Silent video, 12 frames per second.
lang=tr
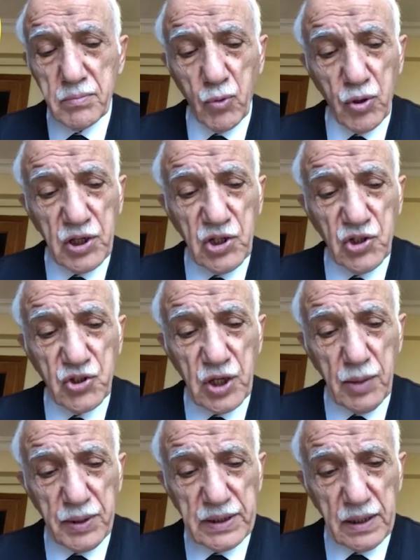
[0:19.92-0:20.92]
12.
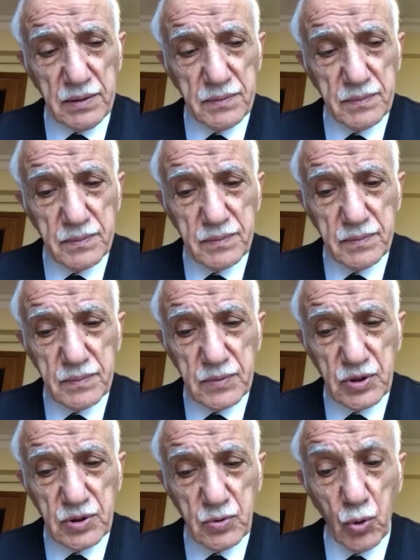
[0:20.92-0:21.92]
lamadan
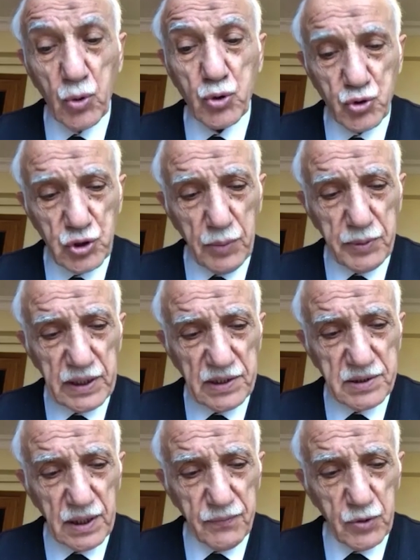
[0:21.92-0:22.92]
13. lamada
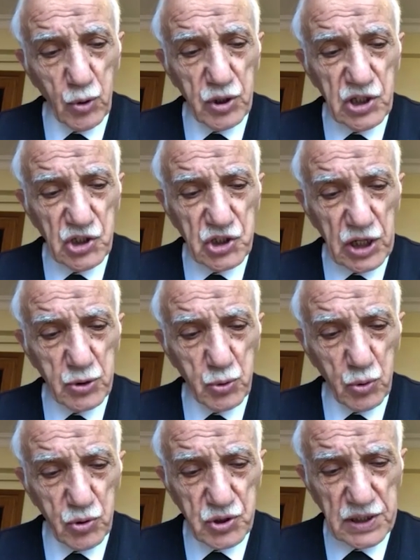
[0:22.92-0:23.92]
estağfurullah 12. şartı
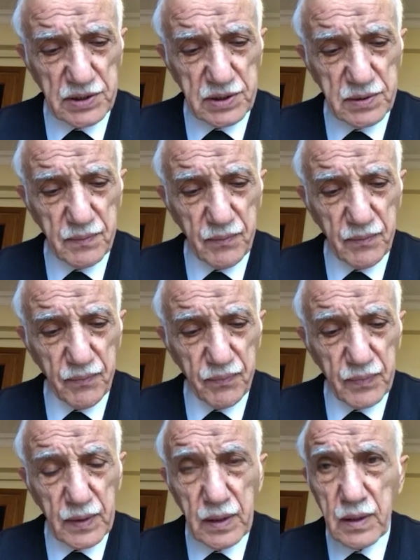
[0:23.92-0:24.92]
okuyacağız.
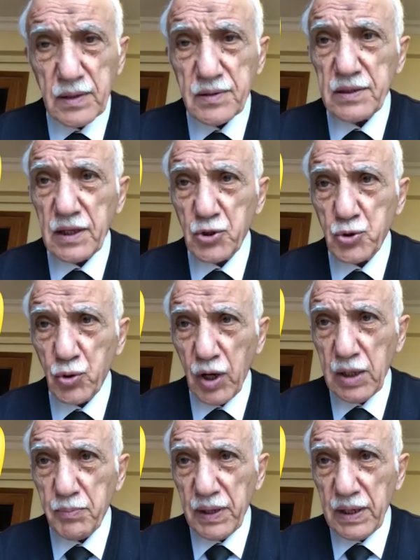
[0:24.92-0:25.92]
Zaten
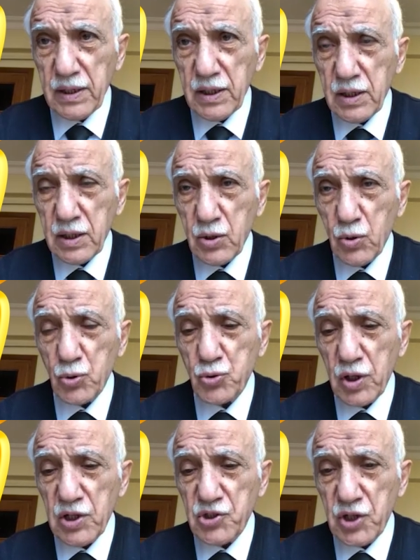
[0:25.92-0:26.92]
sual belli. O
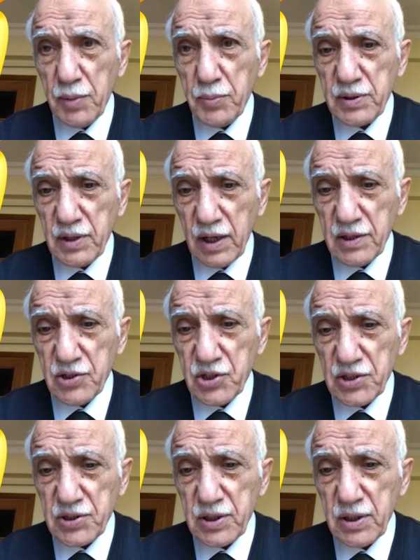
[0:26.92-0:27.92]
sualin cevabını talih
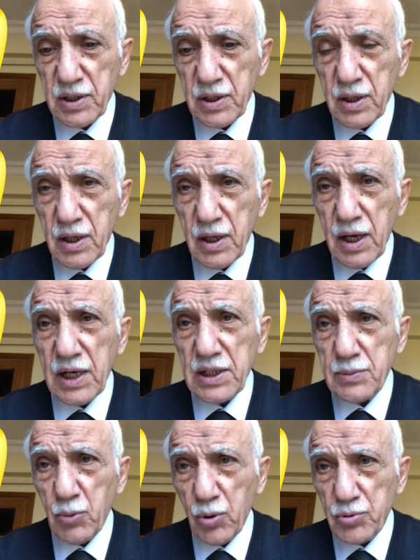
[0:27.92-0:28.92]
edeceğiz. Her
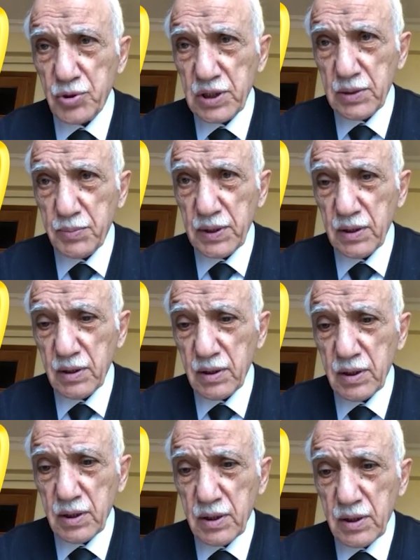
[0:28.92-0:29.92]
zaman olduğu gibi
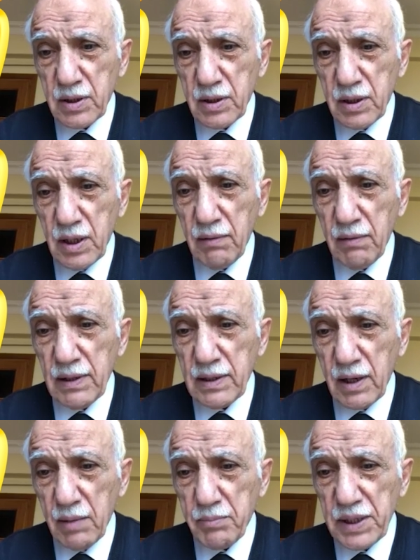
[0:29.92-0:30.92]
evvel
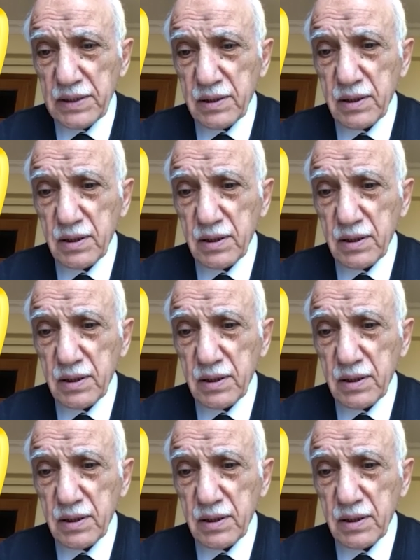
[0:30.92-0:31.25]
rahmet,